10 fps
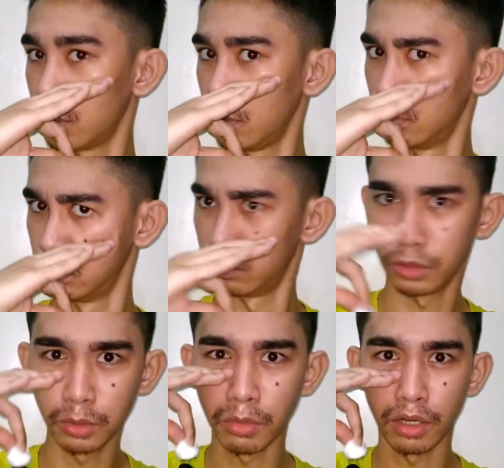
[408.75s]
Yung
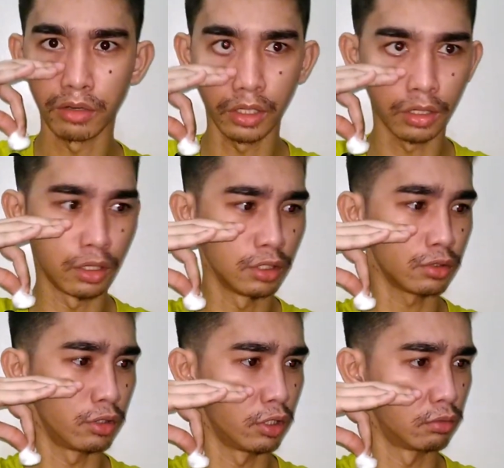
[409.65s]
yung mga wrinkles
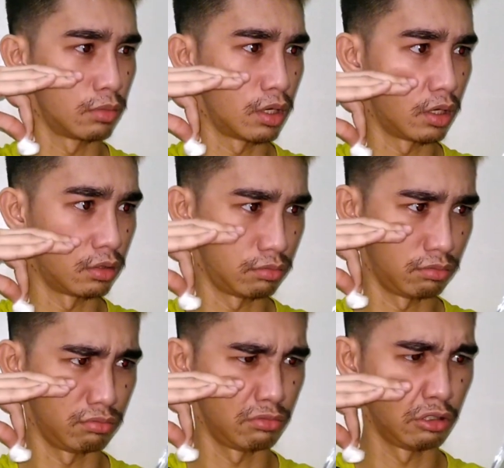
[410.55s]
or yung mga
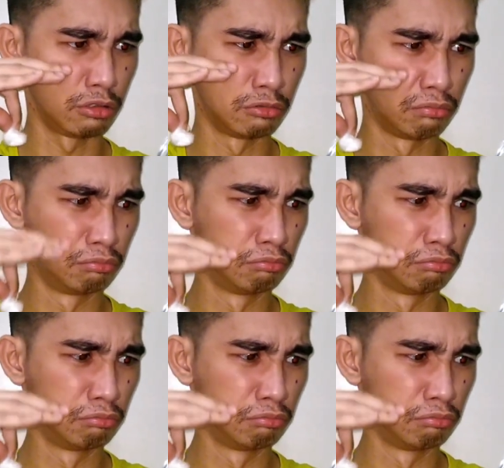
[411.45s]
yung